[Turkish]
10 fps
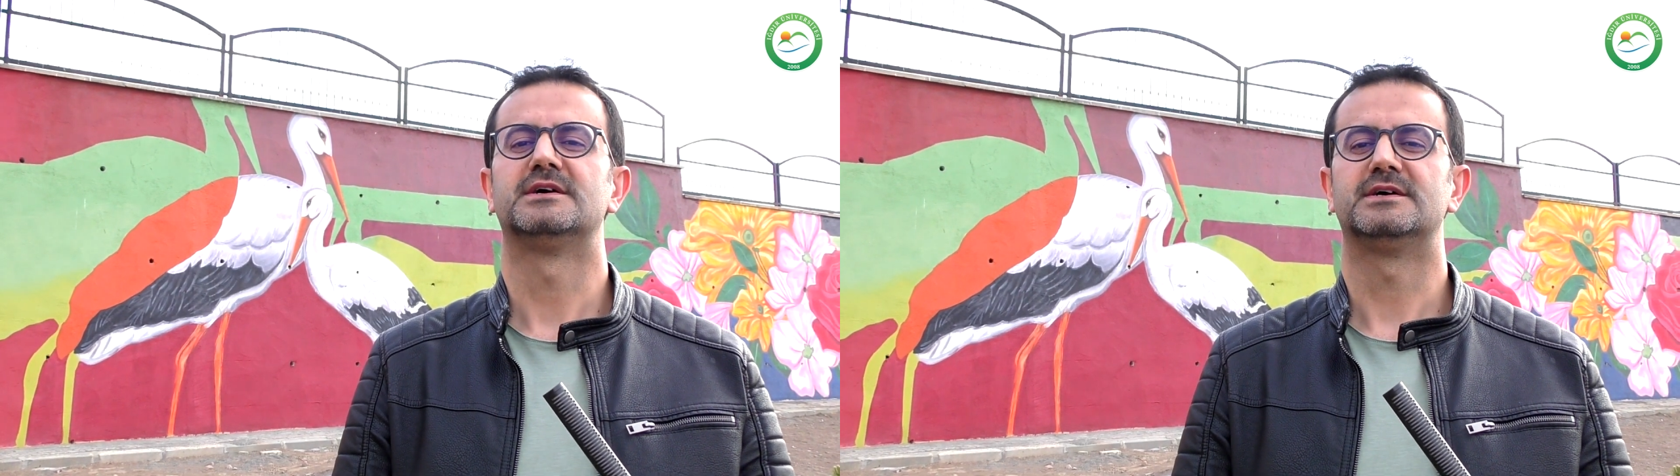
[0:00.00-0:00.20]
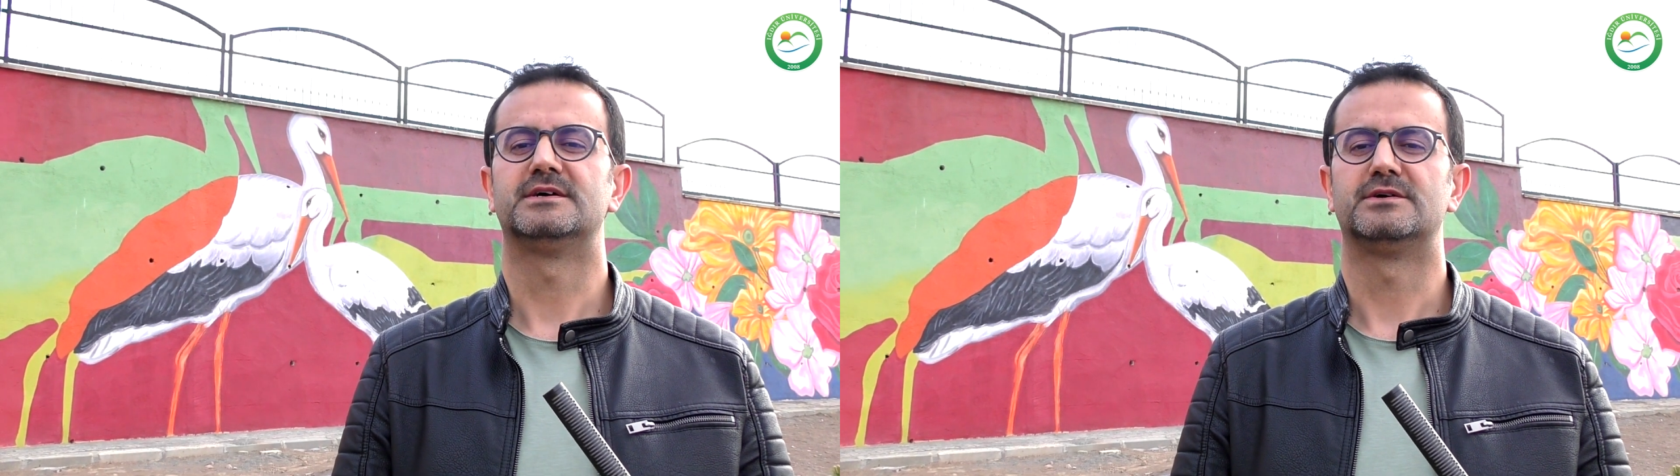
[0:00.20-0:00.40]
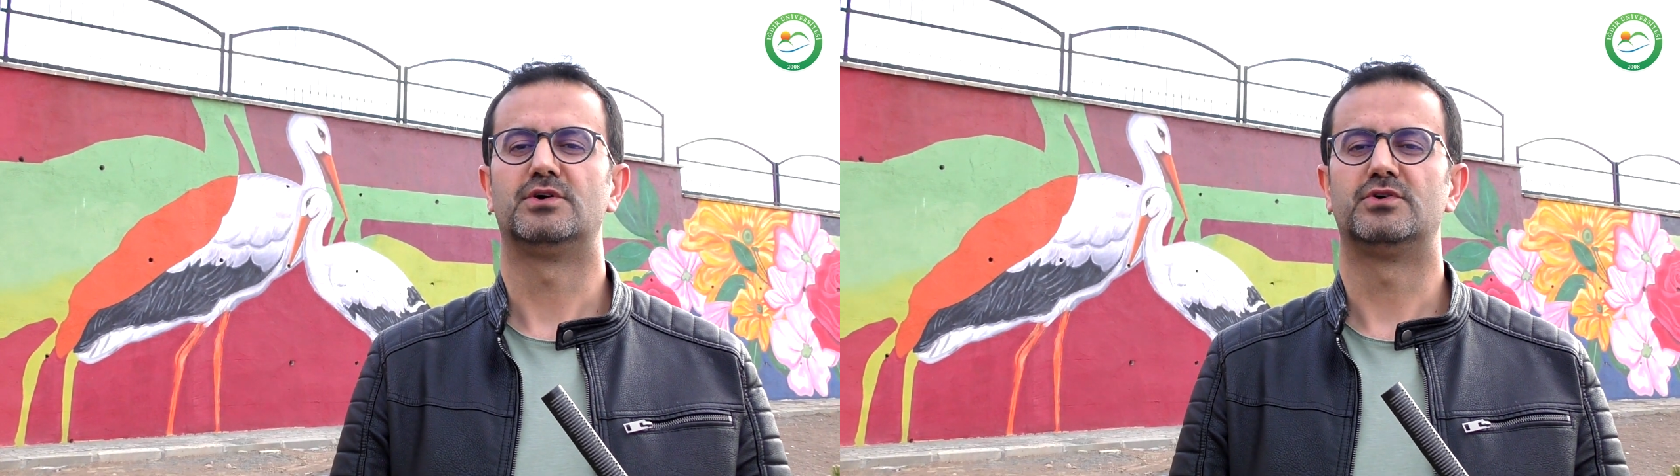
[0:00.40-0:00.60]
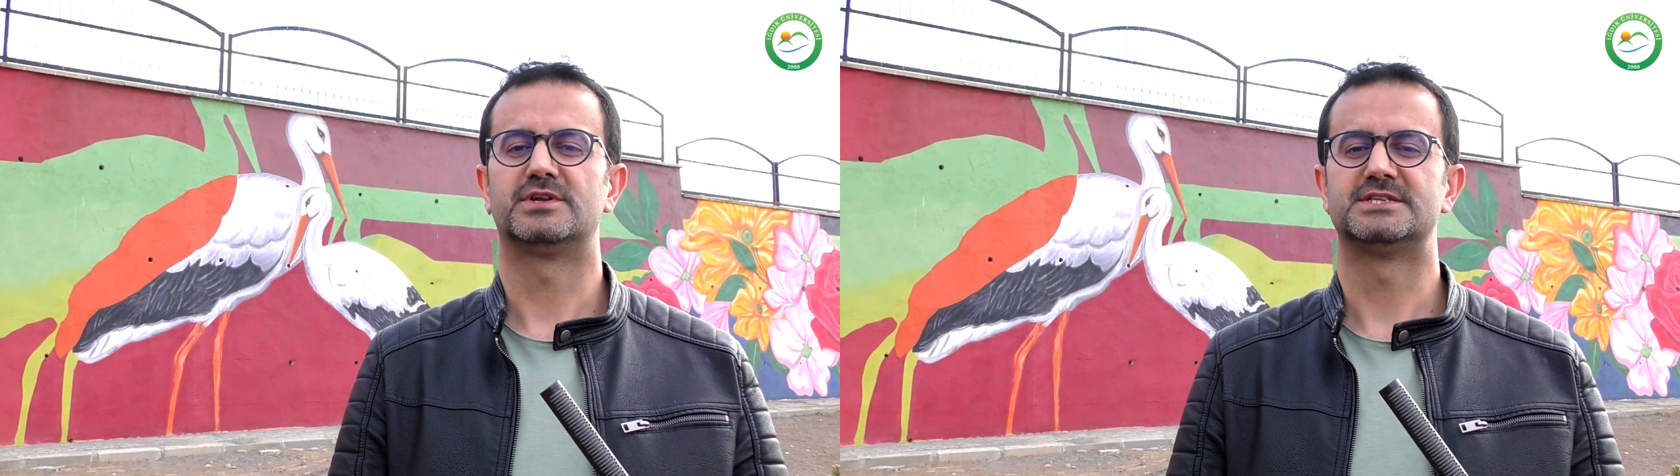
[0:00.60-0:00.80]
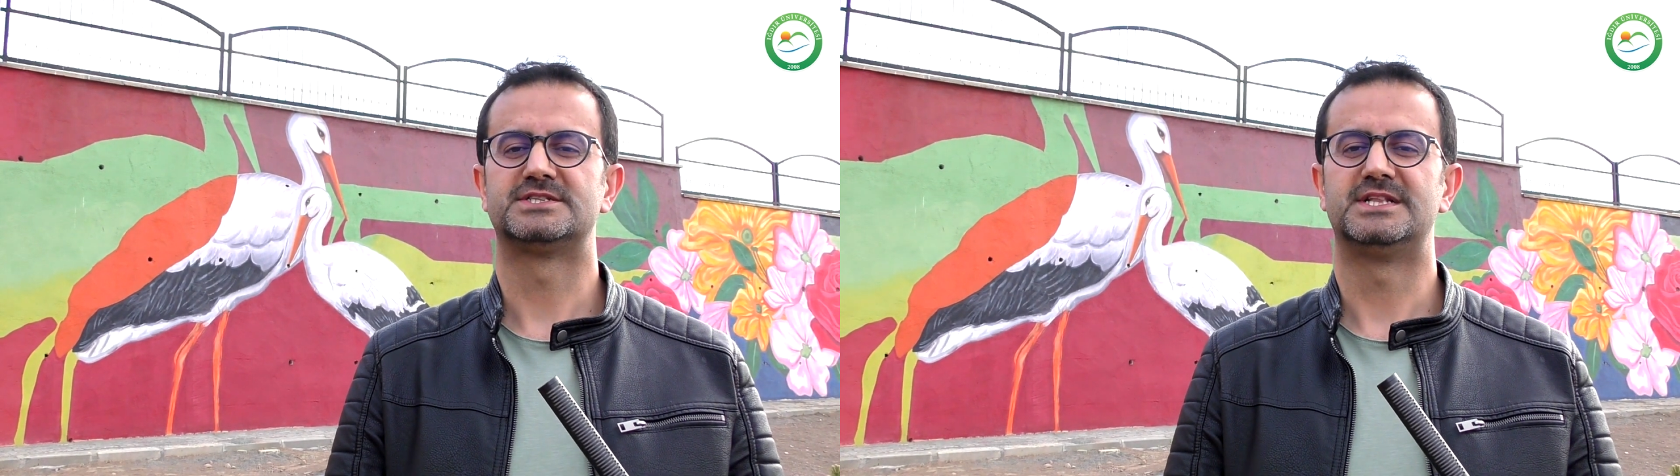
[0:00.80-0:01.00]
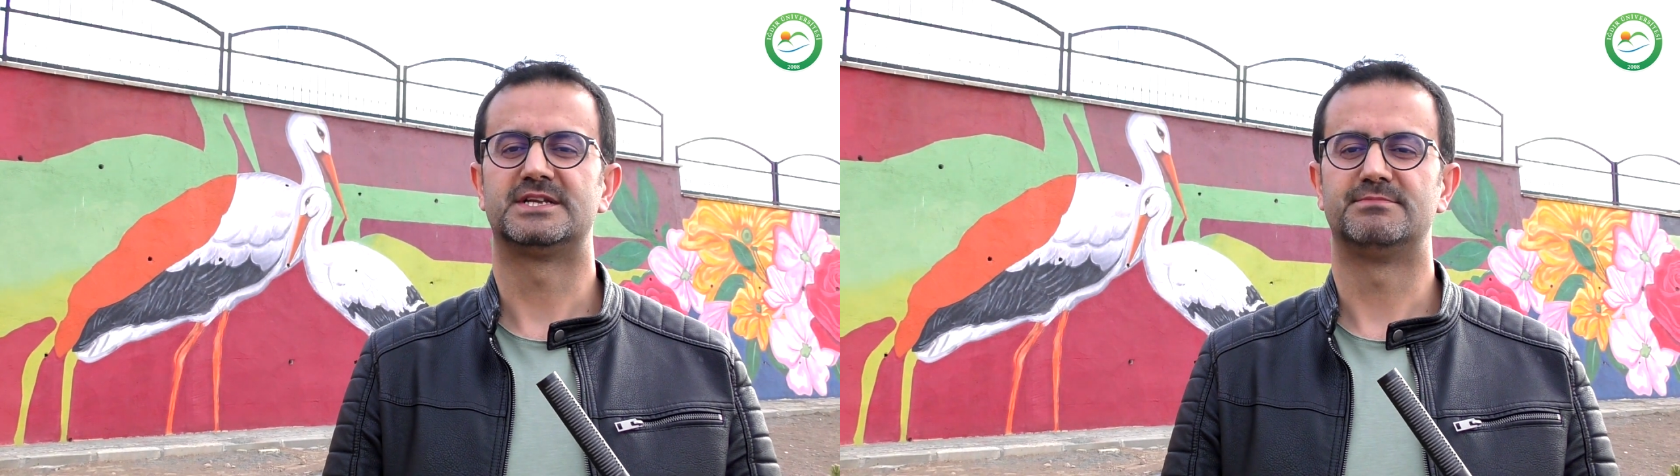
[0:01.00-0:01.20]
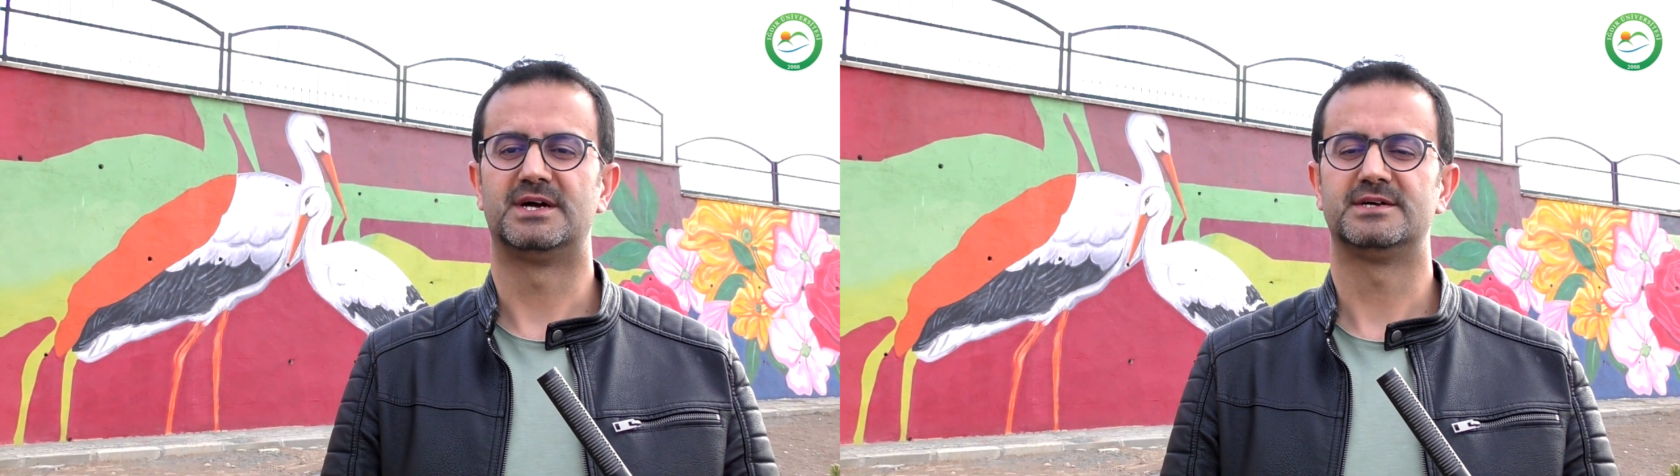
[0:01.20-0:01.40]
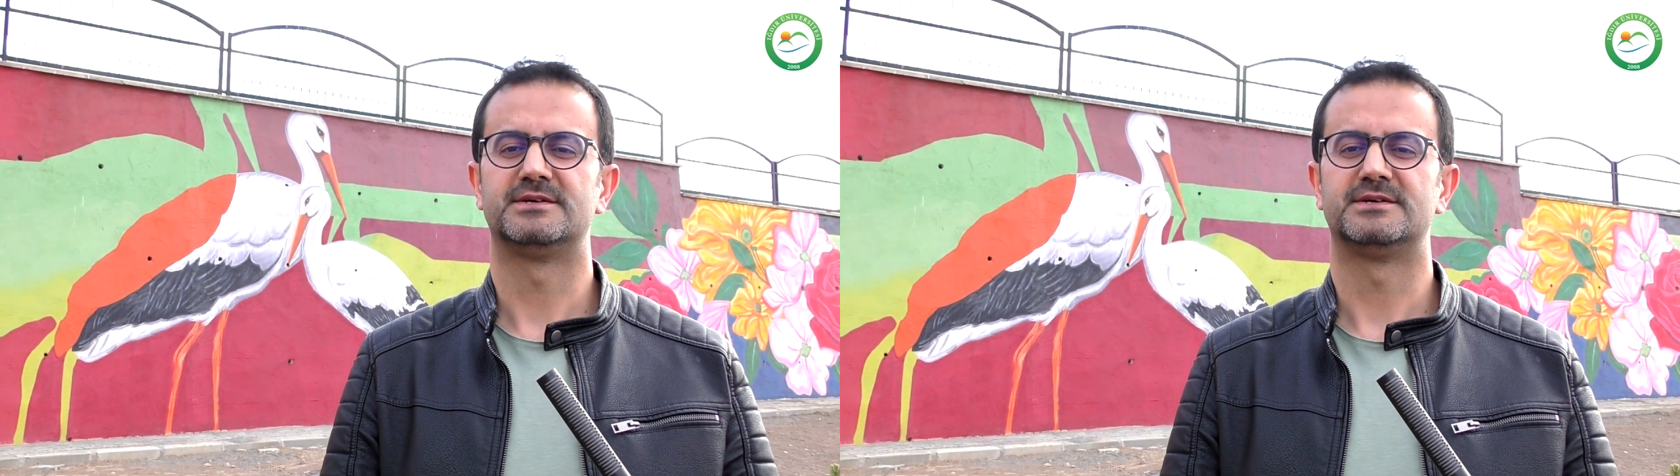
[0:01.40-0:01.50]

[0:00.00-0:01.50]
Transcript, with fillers: e, öğrencilerime,